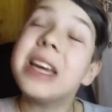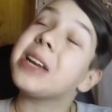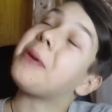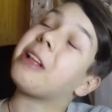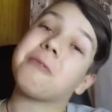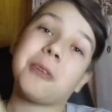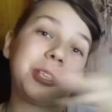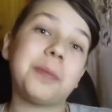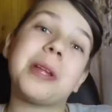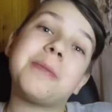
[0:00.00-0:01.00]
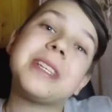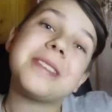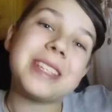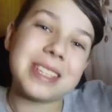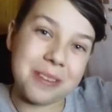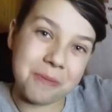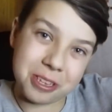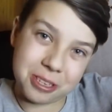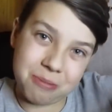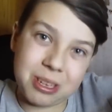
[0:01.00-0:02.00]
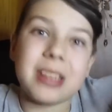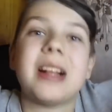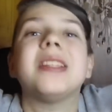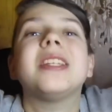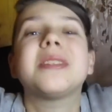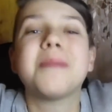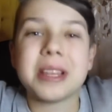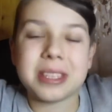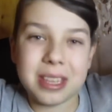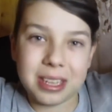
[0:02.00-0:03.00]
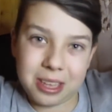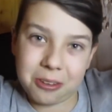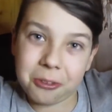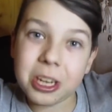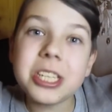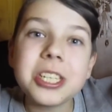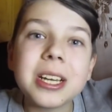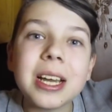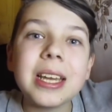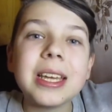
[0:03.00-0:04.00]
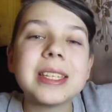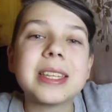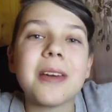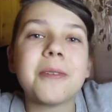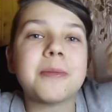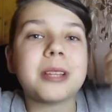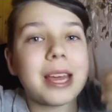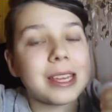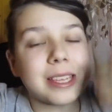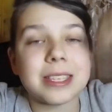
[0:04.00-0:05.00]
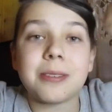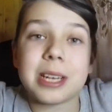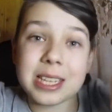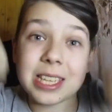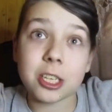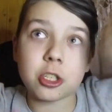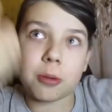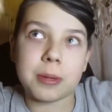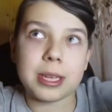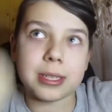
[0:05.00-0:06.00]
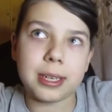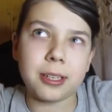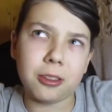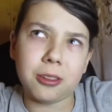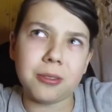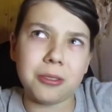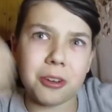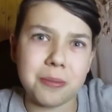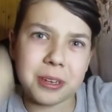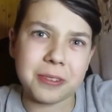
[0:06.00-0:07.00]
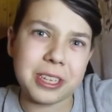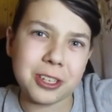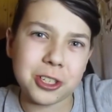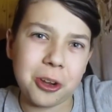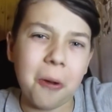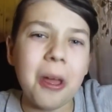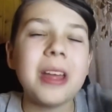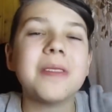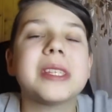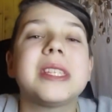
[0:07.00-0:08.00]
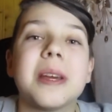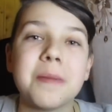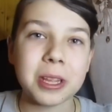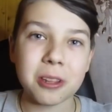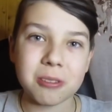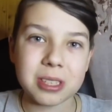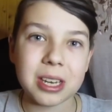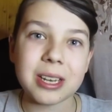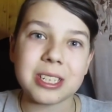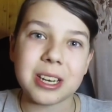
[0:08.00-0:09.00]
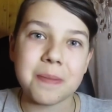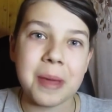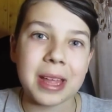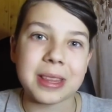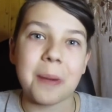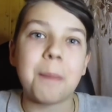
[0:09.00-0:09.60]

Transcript: Ребята, в общем, подписывайтесь на мой канал, нажимайте на колокольчик и ставим лайки, если вы хотите, чтобы я слил номер Вики Шоу. Всем до новых встреч, ребята.